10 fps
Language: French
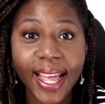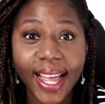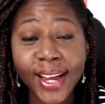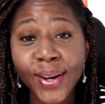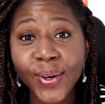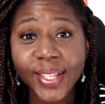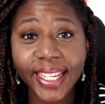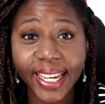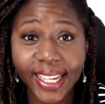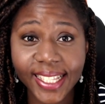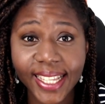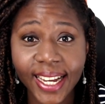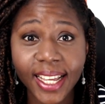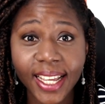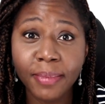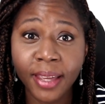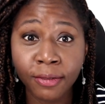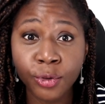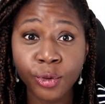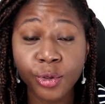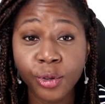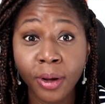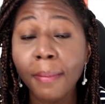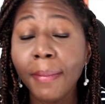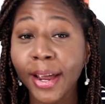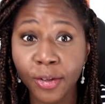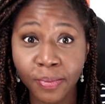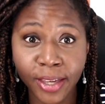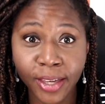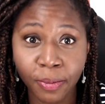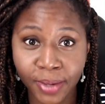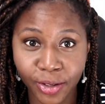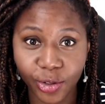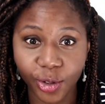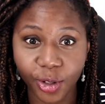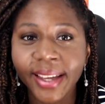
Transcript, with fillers: Hello, c'est Christelle et bienvenue sur My Own Bigger Picture.